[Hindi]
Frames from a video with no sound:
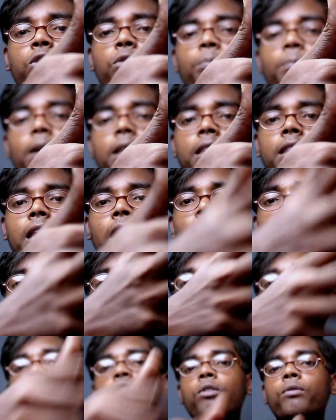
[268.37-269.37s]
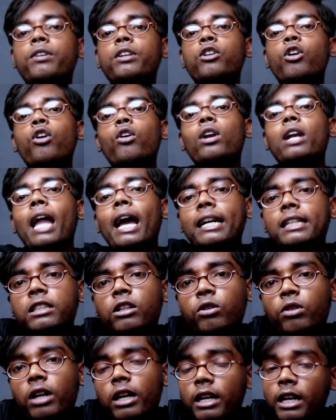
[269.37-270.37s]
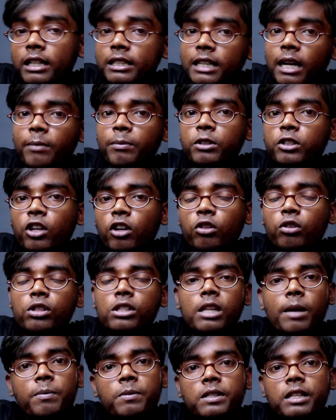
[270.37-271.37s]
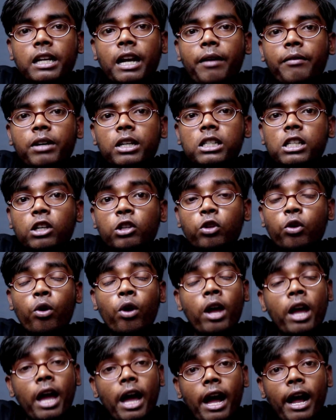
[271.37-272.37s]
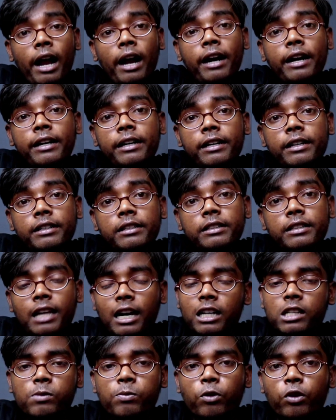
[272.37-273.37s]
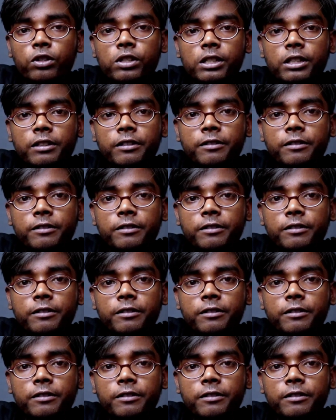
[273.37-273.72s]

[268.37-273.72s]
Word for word: एक लाइक तो बनता है तो वीडियो को लाइक जरूर करना चैनल पे चैनल को सब्सक्राइब कर सकते हो एंड थैंक्स